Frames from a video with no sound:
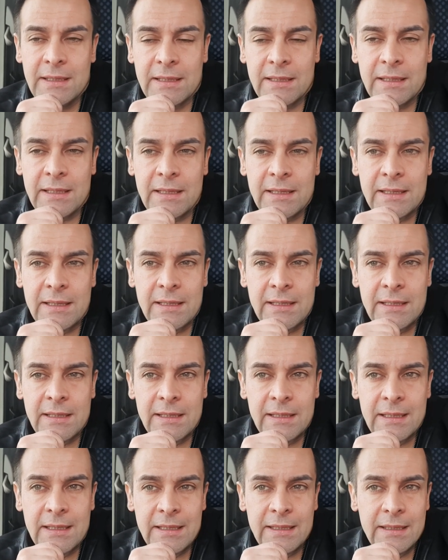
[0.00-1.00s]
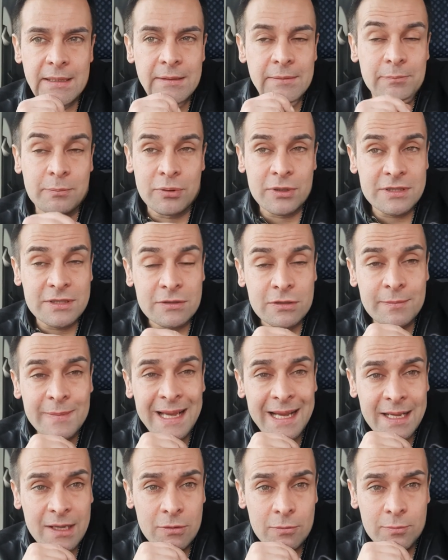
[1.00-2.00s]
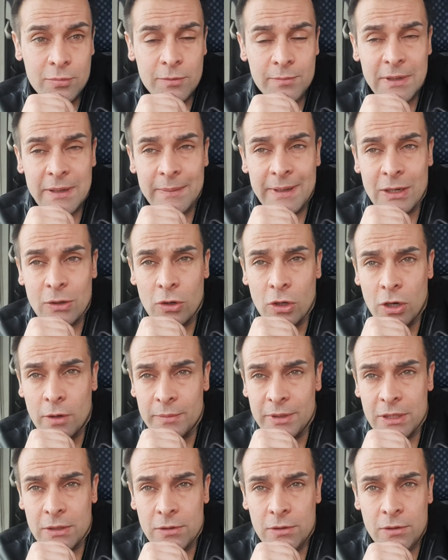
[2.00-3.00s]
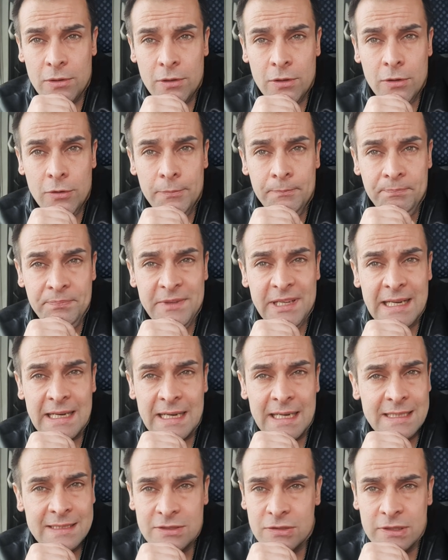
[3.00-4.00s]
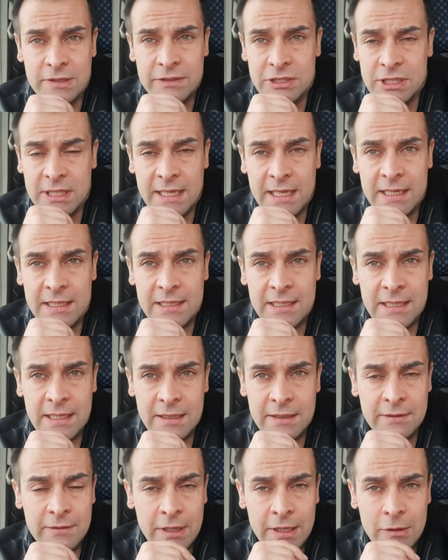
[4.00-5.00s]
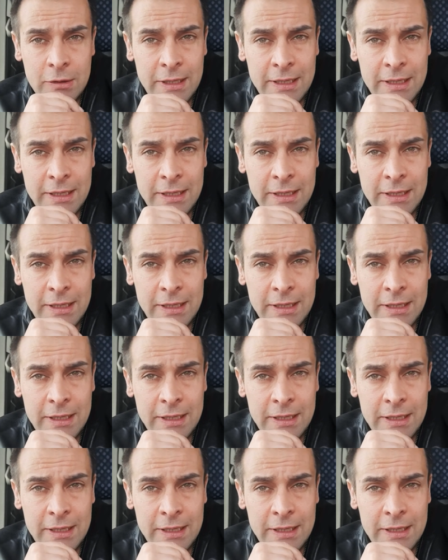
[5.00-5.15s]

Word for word: e secondo me è anche un problema economico che la Lazio deve cercare di arrivare,